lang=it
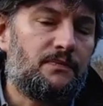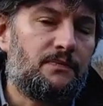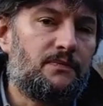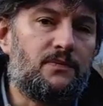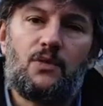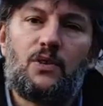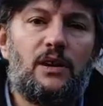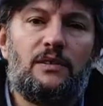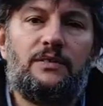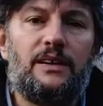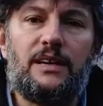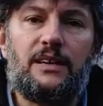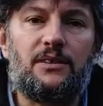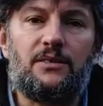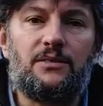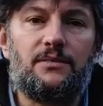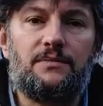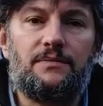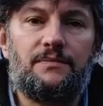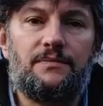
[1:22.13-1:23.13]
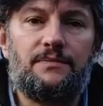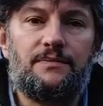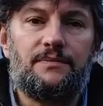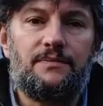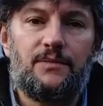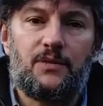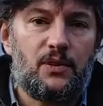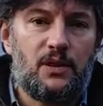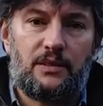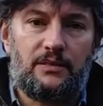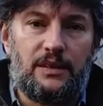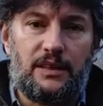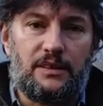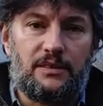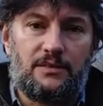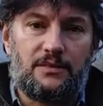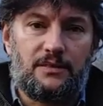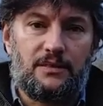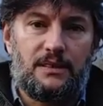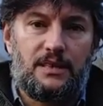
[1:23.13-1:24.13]
Non è vero, non è
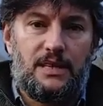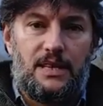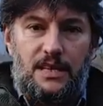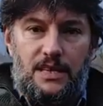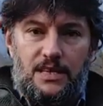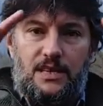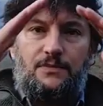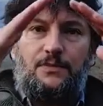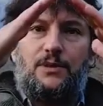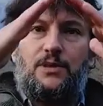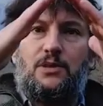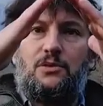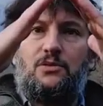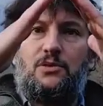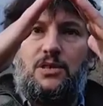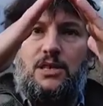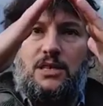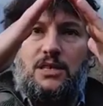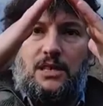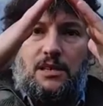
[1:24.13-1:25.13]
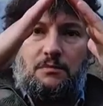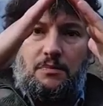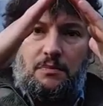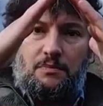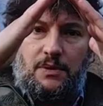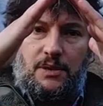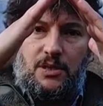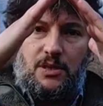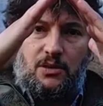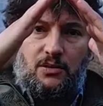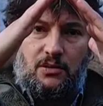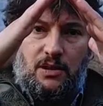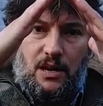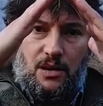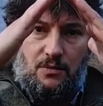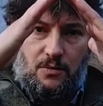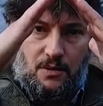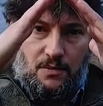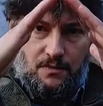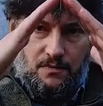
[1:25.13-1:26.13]
vero. Se fosse così sarebbe persino
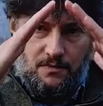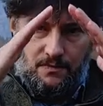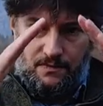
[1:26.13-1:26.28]
equo.